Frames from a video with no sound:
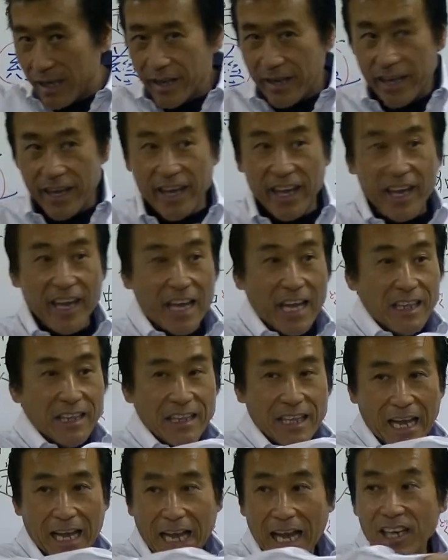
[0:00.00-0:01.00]
平安
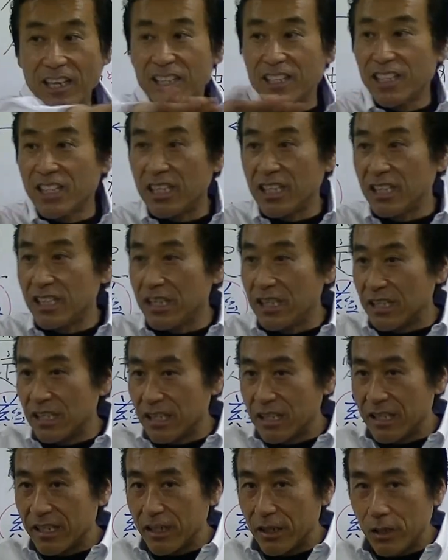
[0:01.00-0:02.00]
な安心
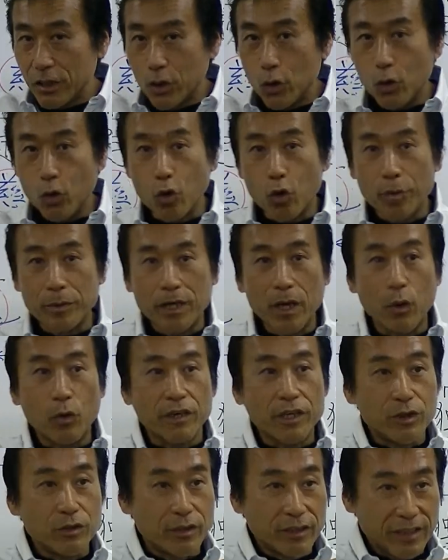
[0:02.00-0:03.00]
喜びが
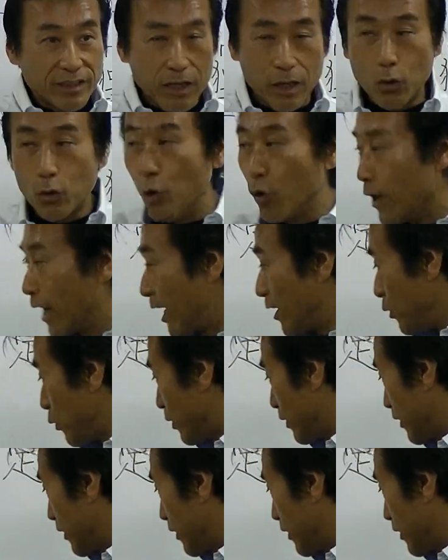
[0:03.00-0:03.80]
起きるんですねローラーによっ